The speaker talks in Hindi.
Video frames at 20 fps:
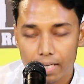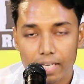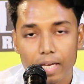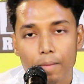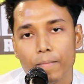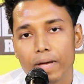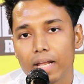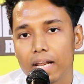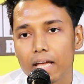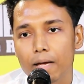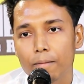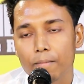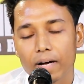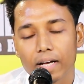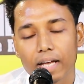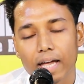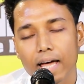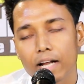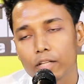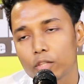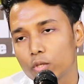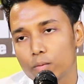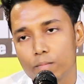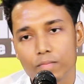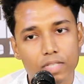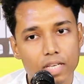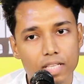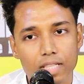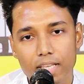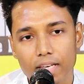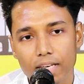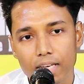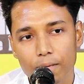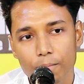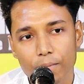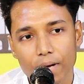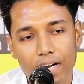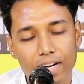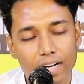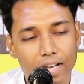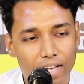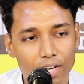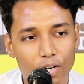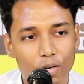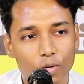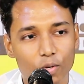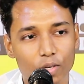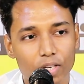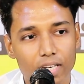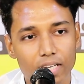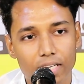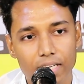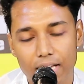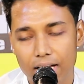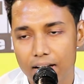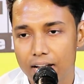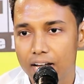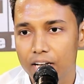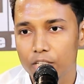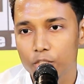कि मेरे बगैर तुम जिंदगी भर रह लोगी क्या